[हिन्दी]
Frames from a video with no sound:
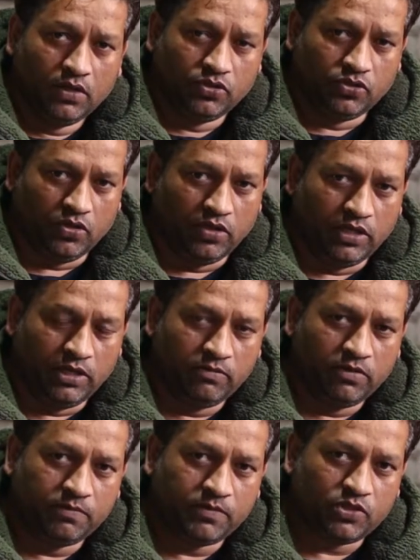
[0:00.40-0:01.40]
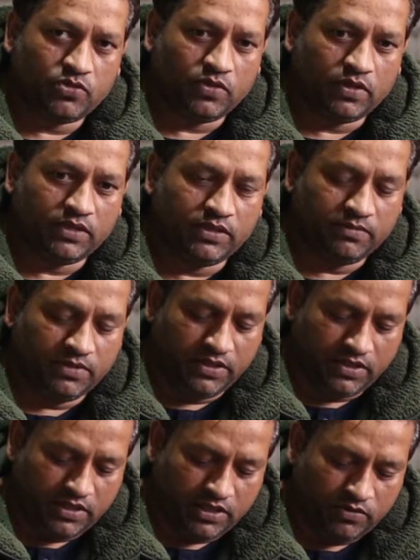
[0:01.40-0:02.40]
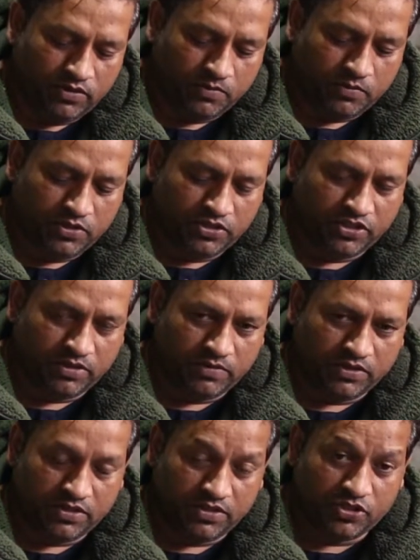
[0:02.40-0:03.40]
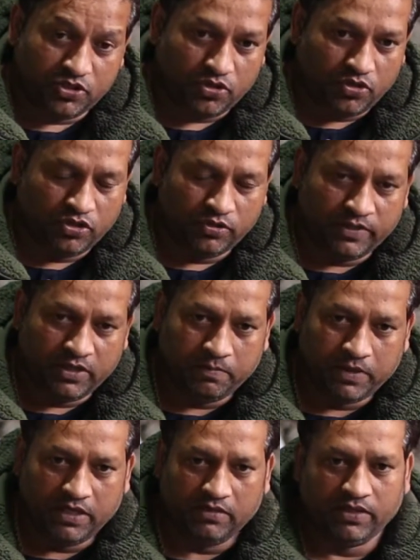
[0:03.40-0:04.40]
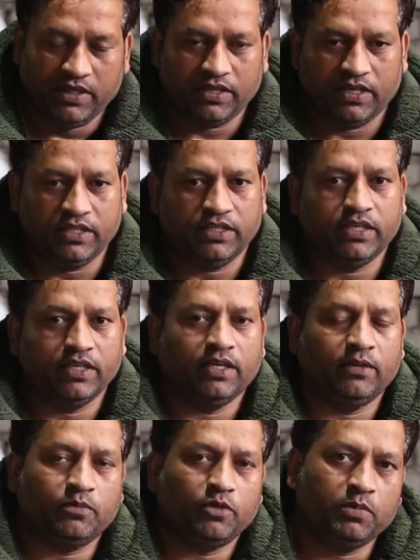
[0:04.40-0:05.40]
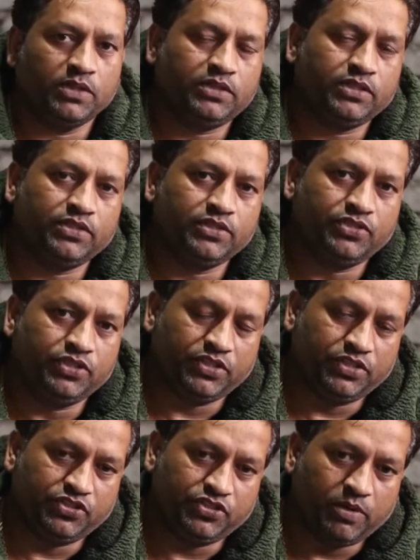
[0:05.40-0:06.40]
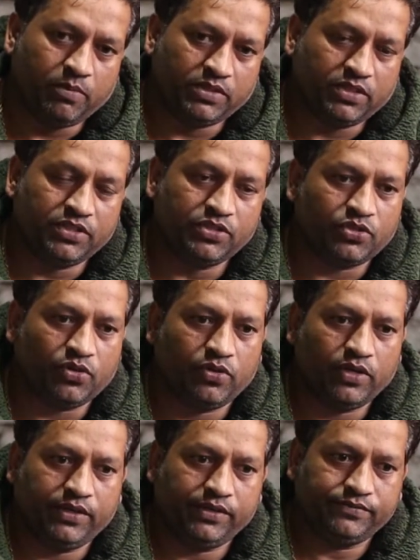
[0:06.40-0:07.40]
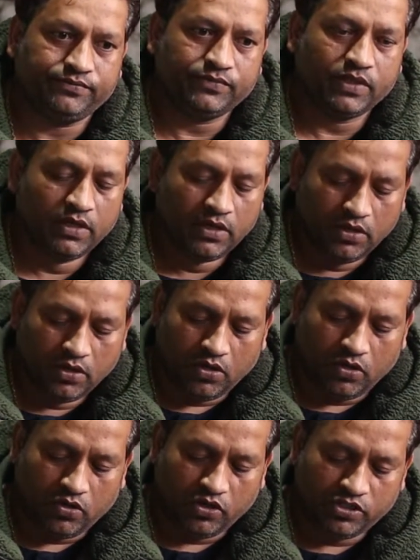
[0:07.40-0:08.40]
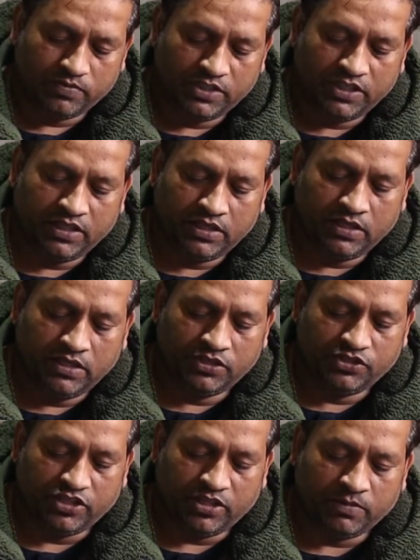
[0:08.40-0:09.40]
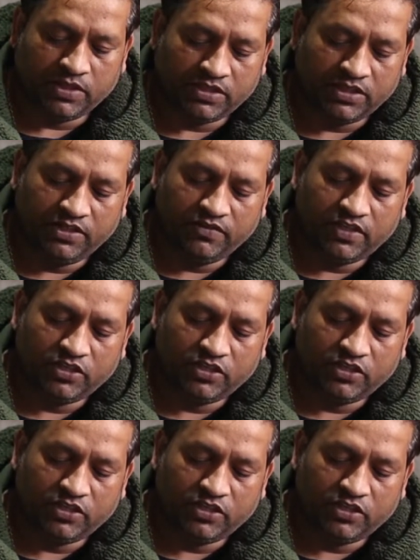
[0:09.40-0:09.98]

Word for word: शॉर्ट और में आपका स्वागत है ये मैं दिखा रहा हूँ आपको रिप्रेजेंट कर रहा हूँ आपको ये जय माता दी वाली जो मैंने अभी नई शो शॉर्ट बनाई है जय माता दी